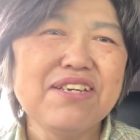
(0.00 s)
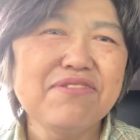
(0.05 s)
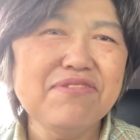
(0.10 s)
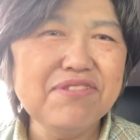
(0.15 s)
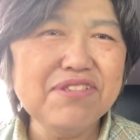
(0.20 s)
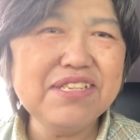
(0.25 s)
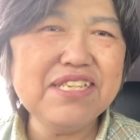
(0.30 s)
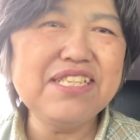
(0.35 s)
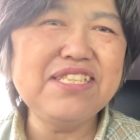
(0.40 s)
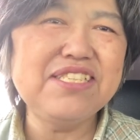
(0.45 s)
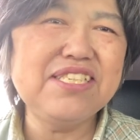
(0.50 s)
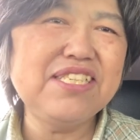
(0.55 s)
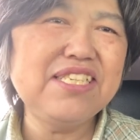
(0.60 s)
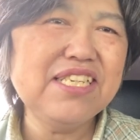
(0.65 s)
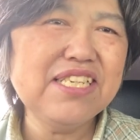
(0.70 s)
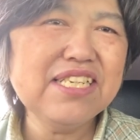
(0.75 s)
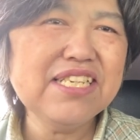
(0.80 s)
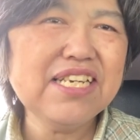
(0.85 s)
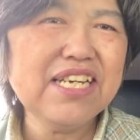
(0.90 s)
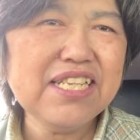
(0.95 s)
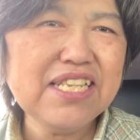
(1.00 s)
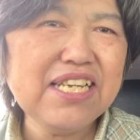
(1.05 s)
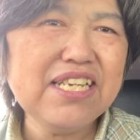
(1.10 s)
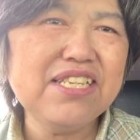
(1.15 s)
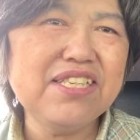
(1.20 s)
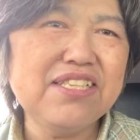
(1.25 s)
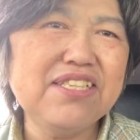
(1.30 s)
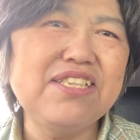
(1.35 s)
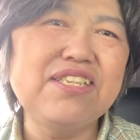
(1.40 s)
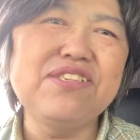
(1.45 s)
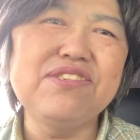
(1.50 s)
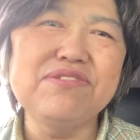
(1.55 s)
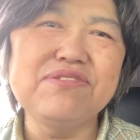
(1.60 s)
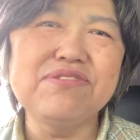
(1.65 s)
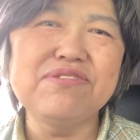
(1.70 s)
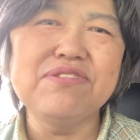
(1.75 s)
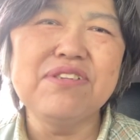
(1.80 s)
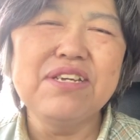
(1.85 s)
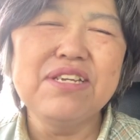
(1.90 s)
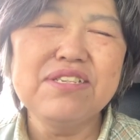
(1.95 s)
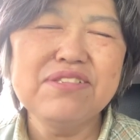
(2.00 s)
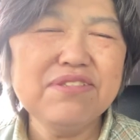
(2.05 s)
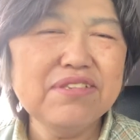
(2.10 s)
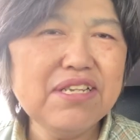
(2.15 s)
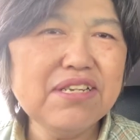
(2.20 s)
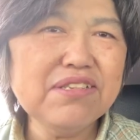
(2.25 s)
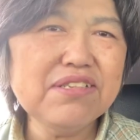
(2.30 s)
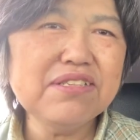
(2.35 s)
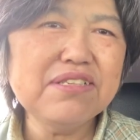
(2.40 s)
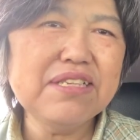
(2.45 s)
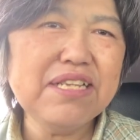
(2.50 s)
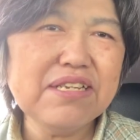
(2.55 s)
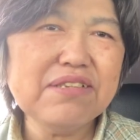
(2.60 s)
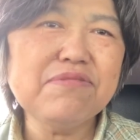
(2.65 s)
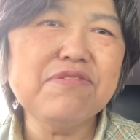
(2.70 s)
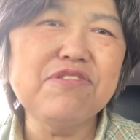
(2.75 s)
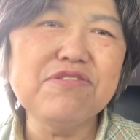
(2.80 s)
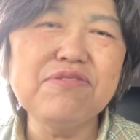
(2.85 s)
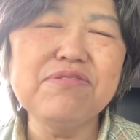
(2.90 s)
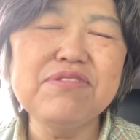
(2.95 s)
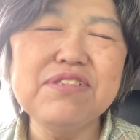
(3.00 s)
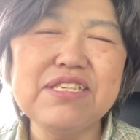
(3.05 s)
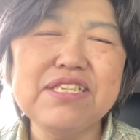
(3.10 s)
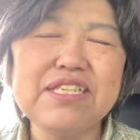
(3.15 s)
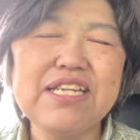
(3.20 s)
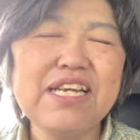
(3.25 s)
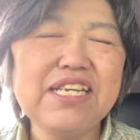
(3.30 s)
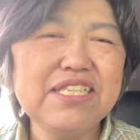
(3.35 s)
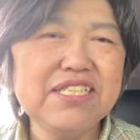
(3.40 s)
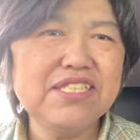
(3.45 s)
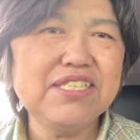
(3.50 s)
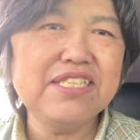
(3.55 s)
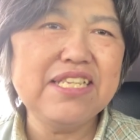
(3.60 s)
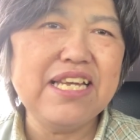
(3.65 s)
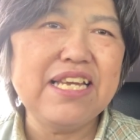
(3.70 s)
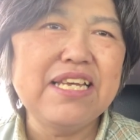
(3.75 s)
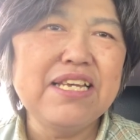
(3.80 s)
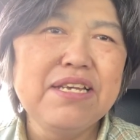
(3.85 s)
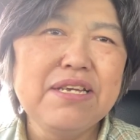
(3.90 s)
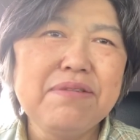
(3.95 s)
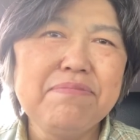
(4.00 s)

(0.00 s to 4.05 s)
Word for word: これね自信がないっていうそんなねことに対して、